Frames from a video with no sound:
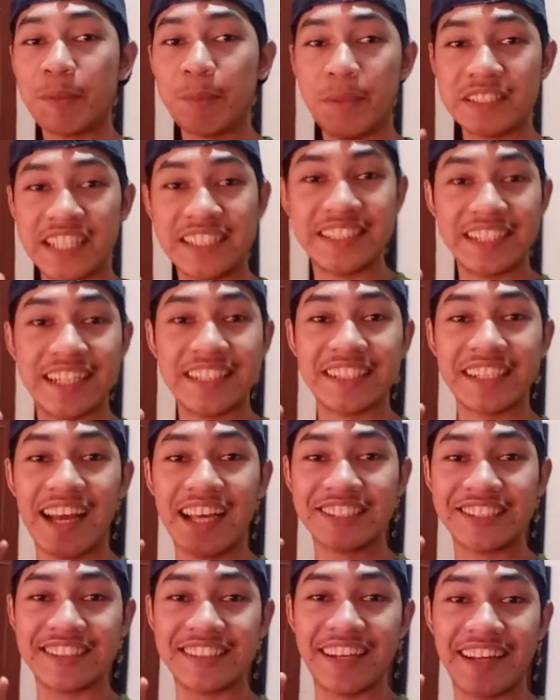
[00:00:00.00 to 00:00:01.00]
pasensya na sa
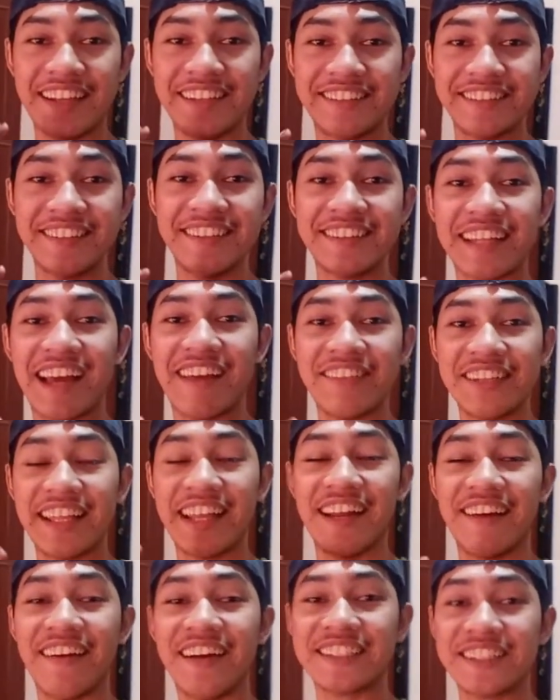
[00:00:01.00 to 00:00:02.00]
gastos na naidulot namin
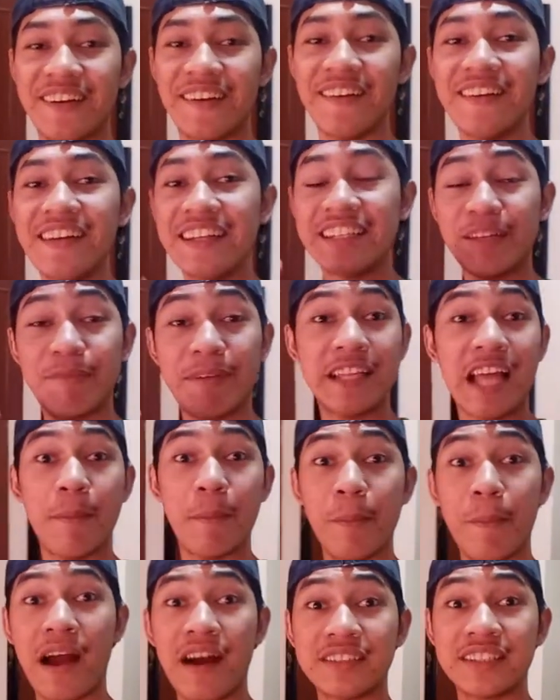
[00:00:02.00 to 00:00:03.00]
dalawa. So,
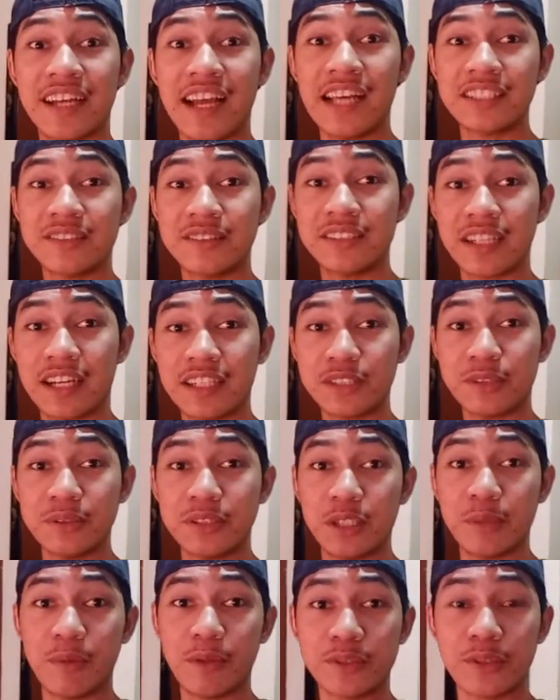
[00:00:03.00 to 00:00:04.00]
napadami pa ako sa, gast- sa
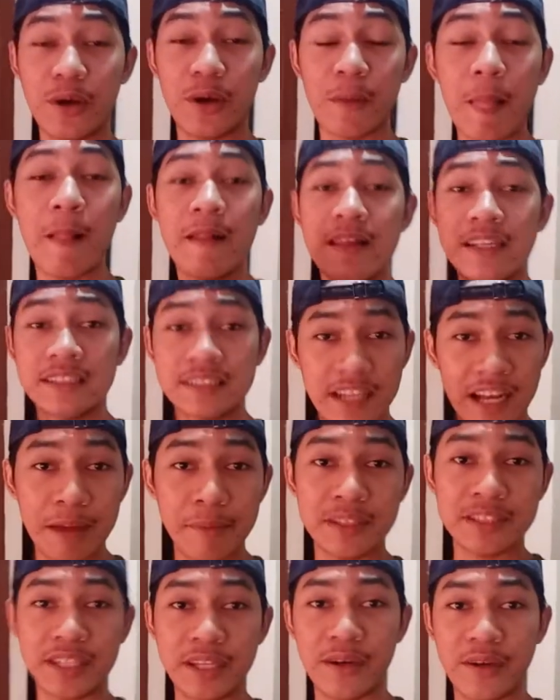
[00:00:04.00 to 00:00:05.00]
gastusin mo. So,
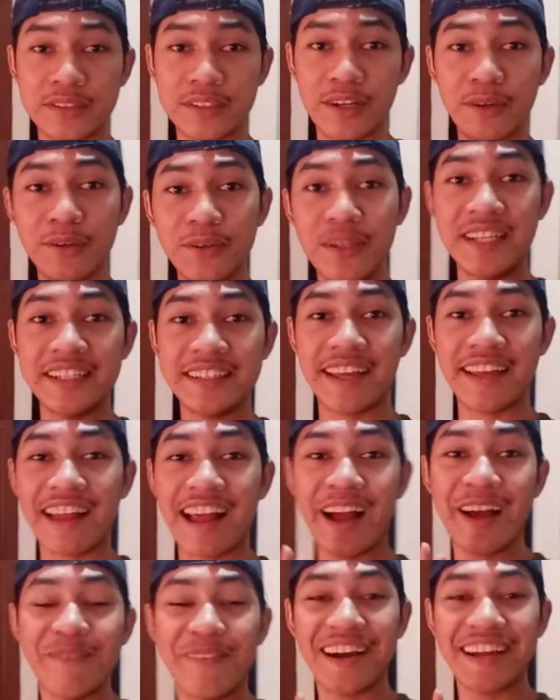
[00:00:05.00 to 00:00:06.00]
salamat sa iyo. So, ulitin
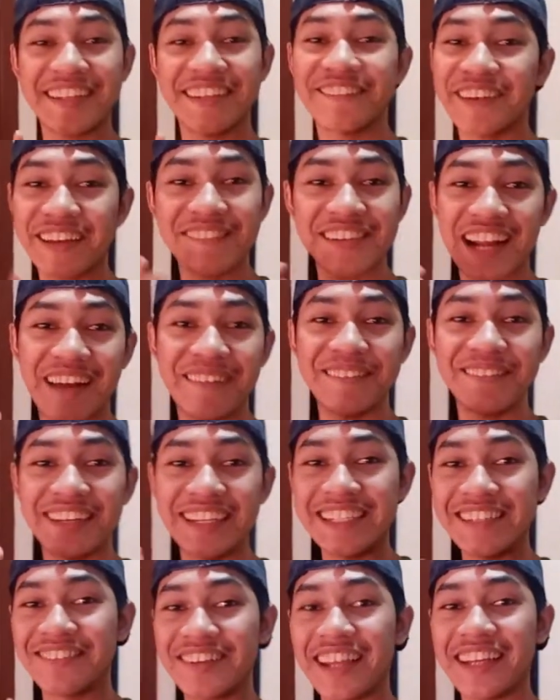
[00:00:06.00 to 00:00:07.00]
na abangin ko pa yung marami
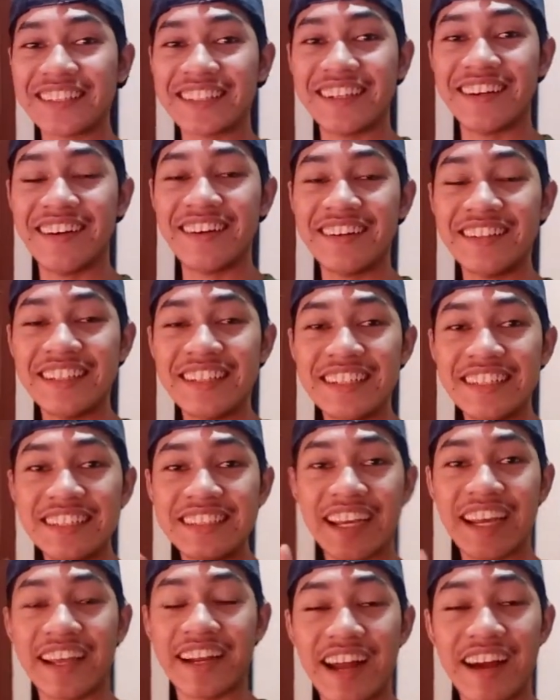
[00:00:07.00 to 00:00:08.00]
mong libre. So,
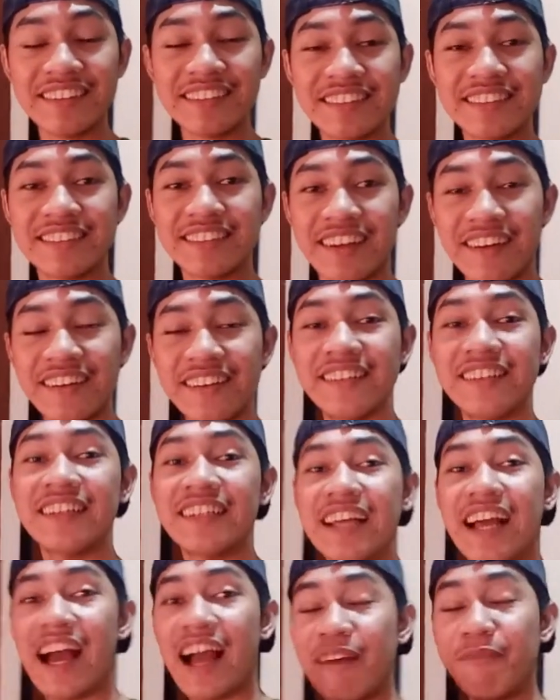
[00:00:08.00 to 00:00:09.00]
check it out, no?
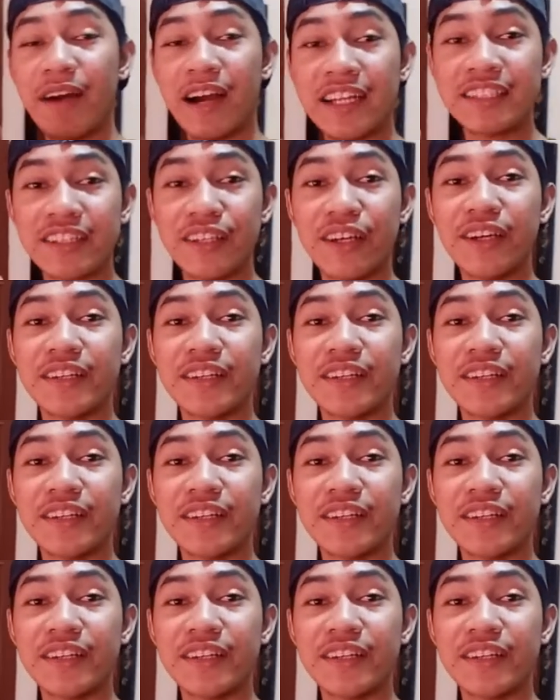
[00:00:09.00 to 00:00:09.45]
Abangan ko